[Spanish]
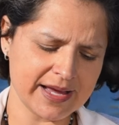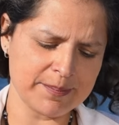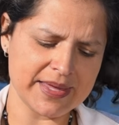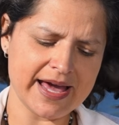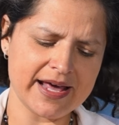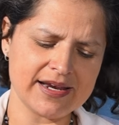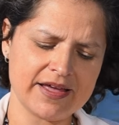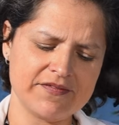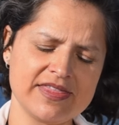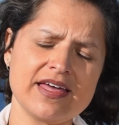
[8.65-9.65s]
a la vida de
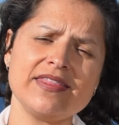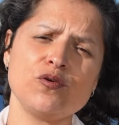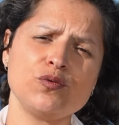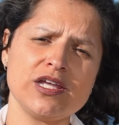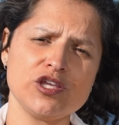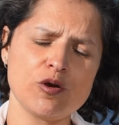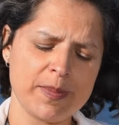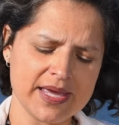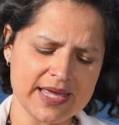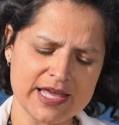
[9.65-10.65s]
un niño pequeño
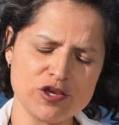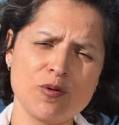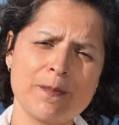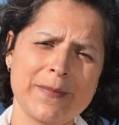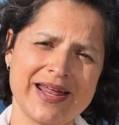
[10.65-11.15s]
para mejor.